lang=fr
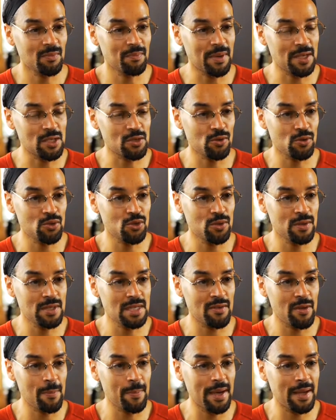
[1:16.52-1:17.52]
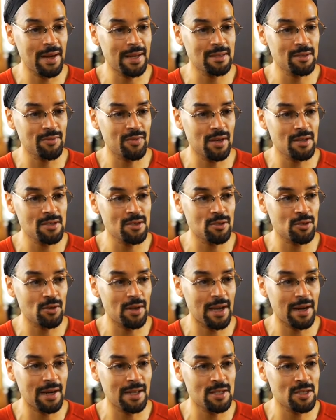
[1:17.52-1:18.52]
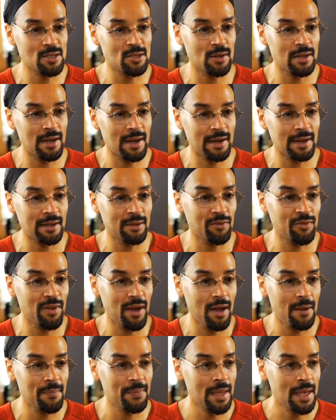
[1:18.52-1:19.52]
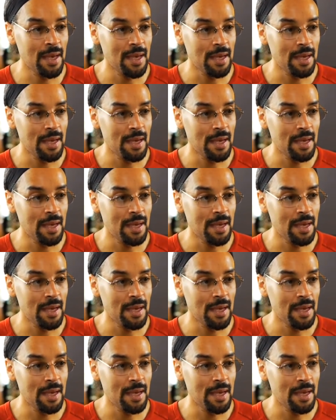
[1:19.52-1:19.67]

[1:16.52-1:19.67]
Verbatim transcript: parce que je ne savais pas la différence entre la clé de sol et la clé de fa,